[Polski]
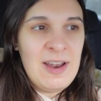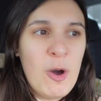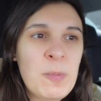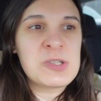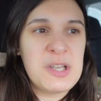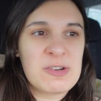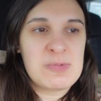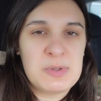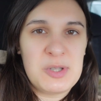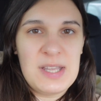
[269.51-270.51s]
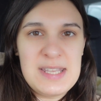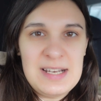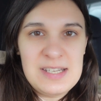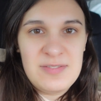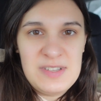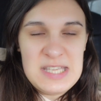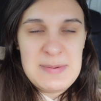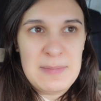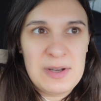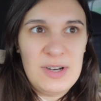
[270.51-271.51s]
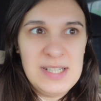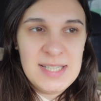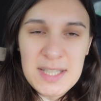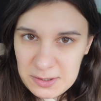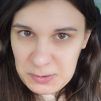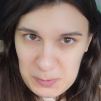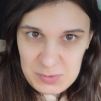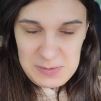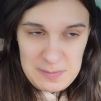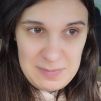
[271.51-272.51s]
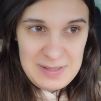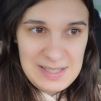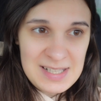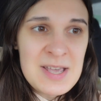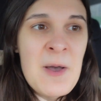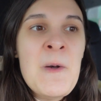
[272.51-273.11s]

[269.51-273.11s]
ale oprócz tego, że było to genialne, że wiecie, nie mamy kolejnej daty, którą musimy pamiętać,